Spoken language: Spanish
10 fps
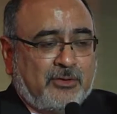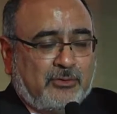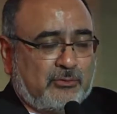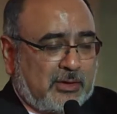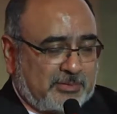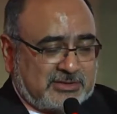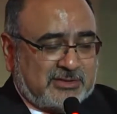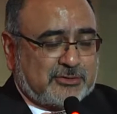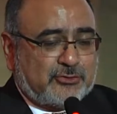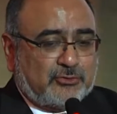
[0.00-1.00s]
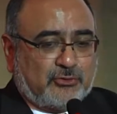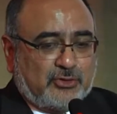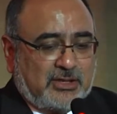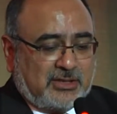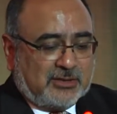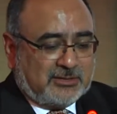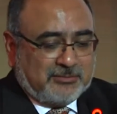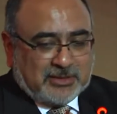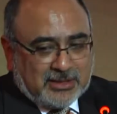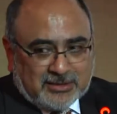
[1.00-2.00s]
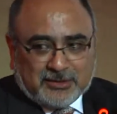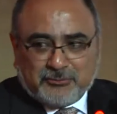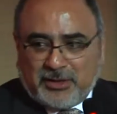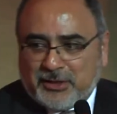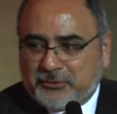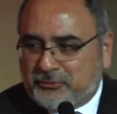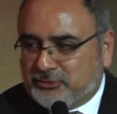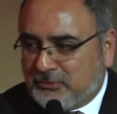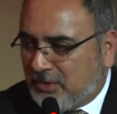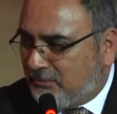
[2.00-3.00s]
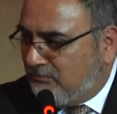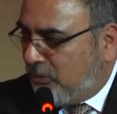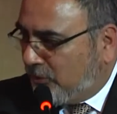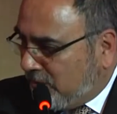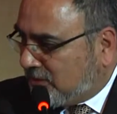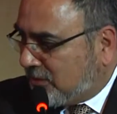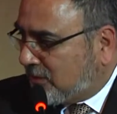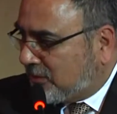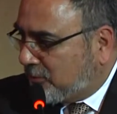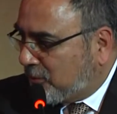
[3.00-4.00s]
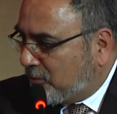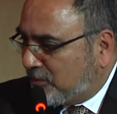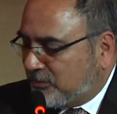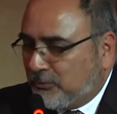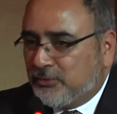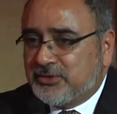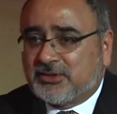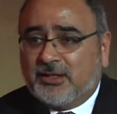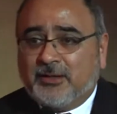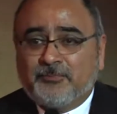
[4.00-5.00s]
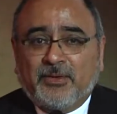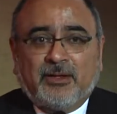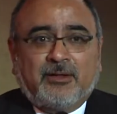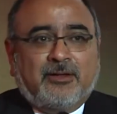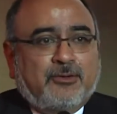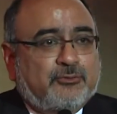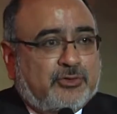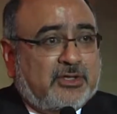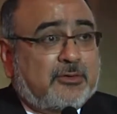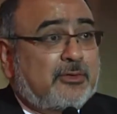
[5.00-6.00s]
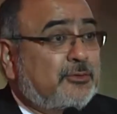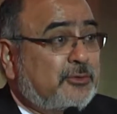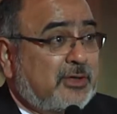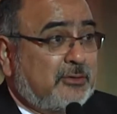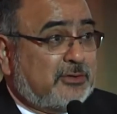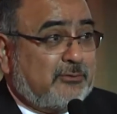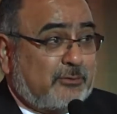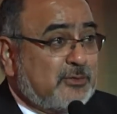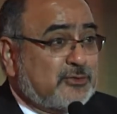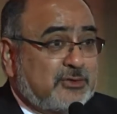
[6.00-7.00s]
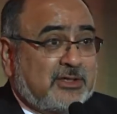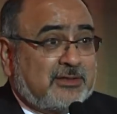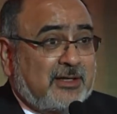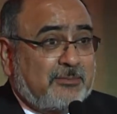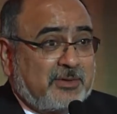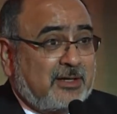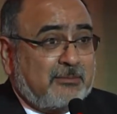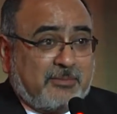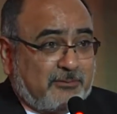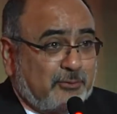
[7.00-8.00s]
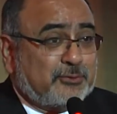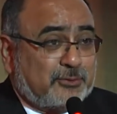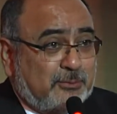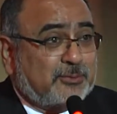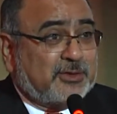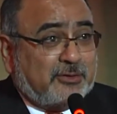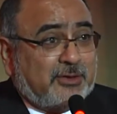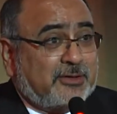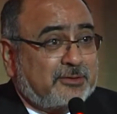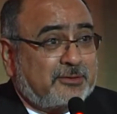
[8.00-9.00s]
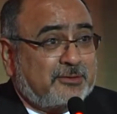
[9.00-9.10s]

La presentación de hoy día de Mariana, una de las cosas más bonitas que creo que tuvo es que ustedes cuando dijeron transformación digital esperaban ver fotocomputadoras, ¿no?